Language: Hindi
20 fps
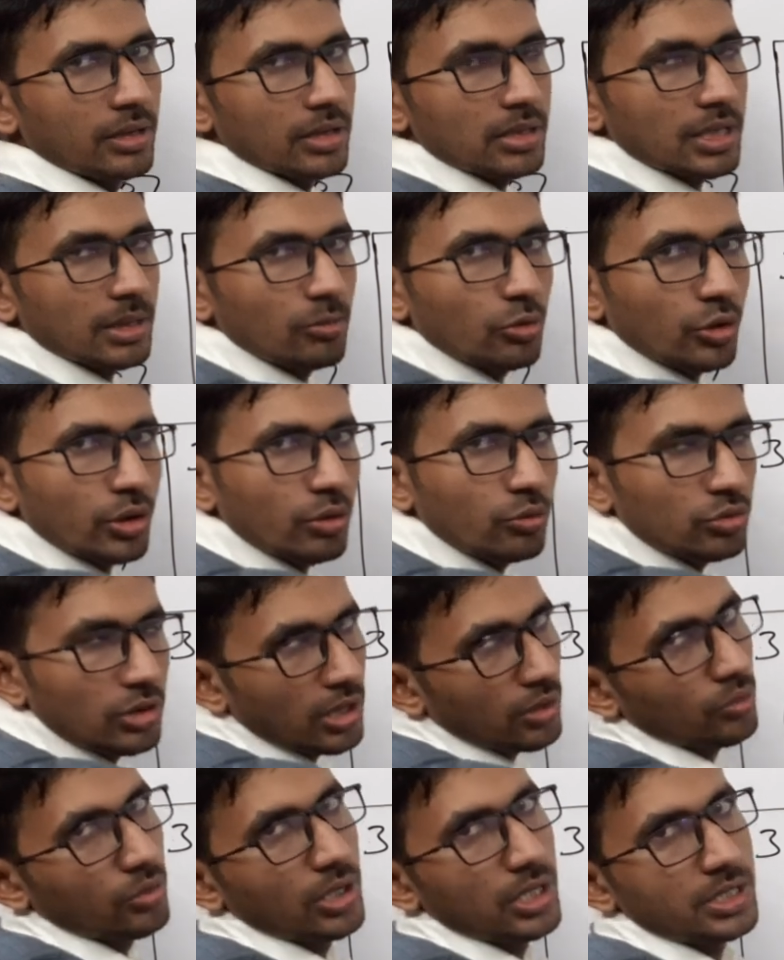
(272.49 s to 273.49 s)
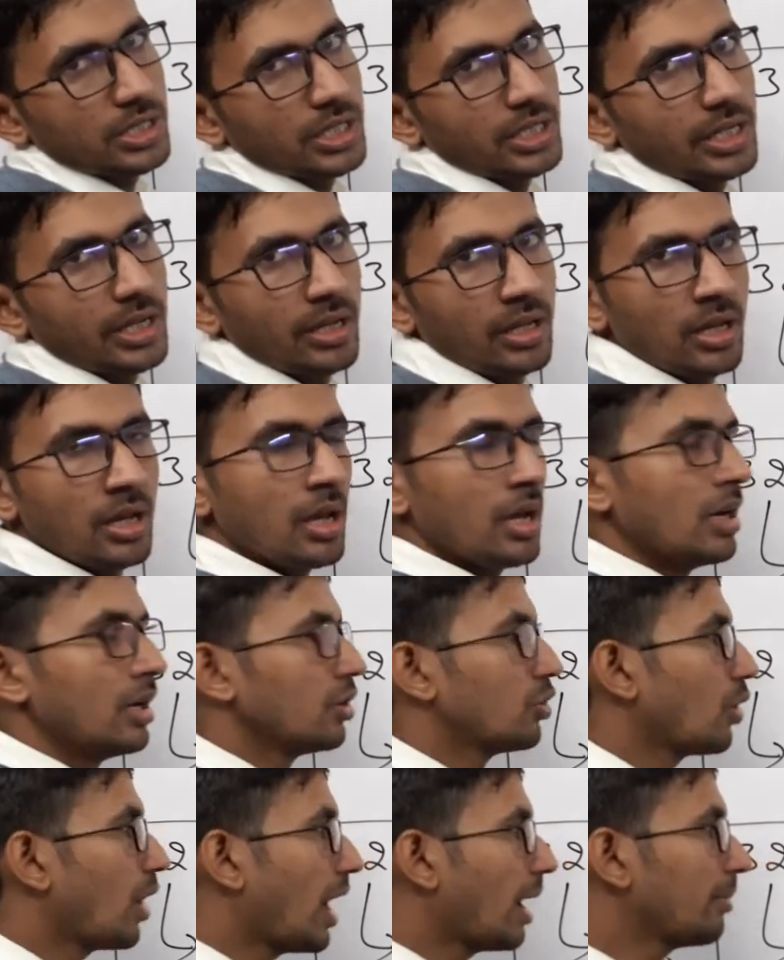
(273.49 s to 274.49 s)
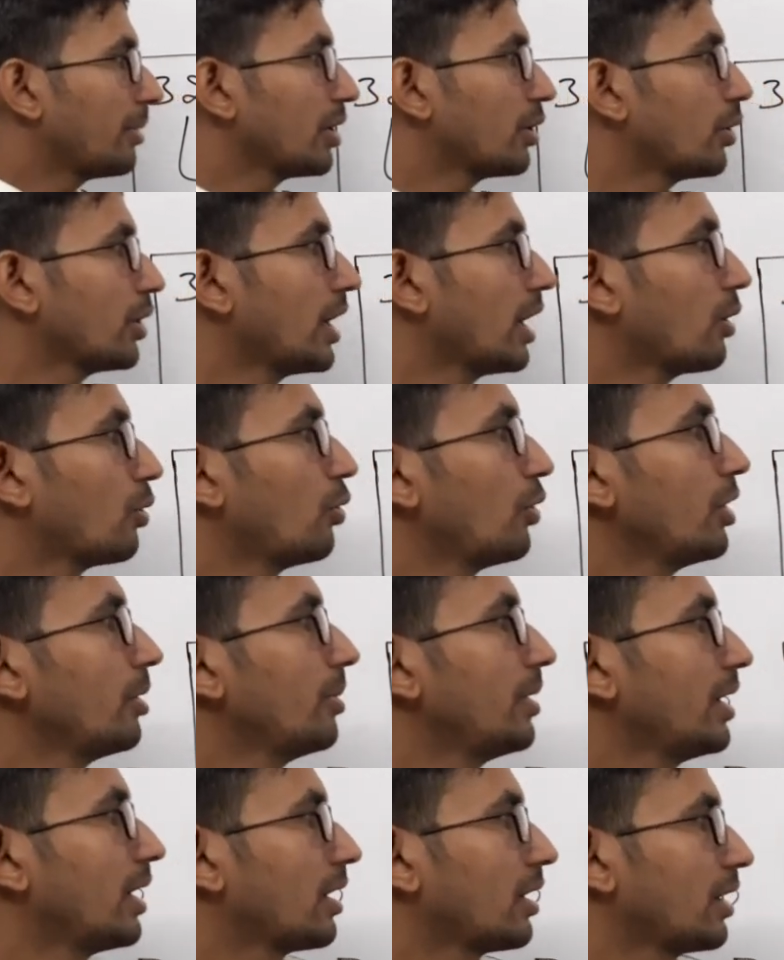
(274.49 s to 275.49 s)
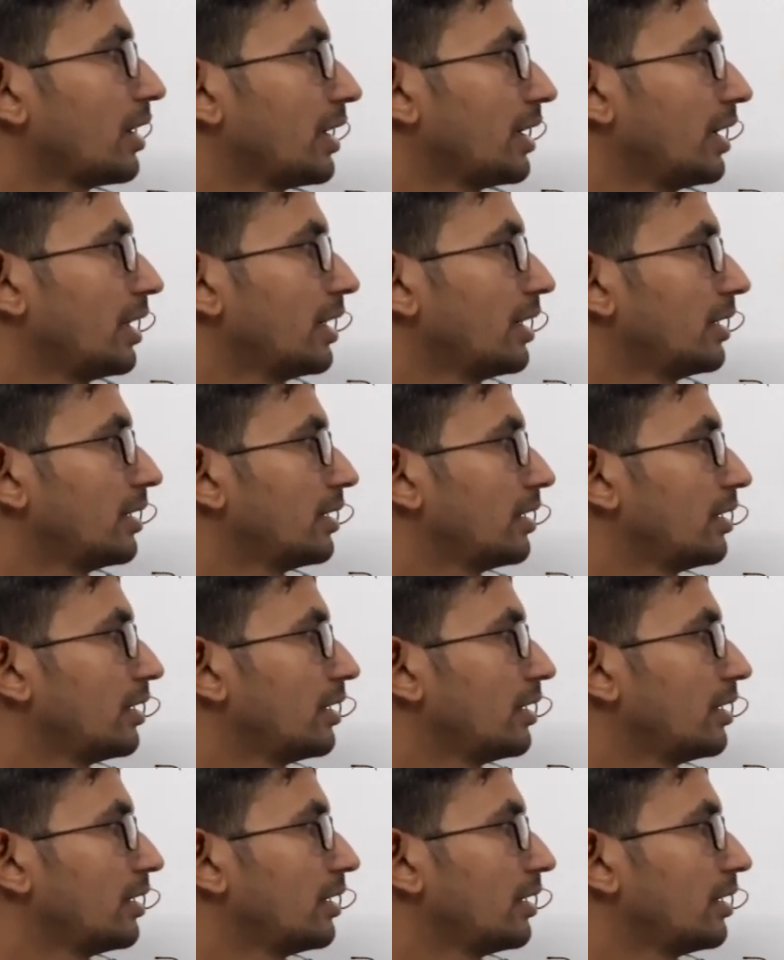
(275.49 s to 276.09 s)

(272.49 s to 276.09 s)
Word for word: दशमलव के उधर होना चाहिए तो आप देखो यहाँ कोई भी अंक नहीं है ना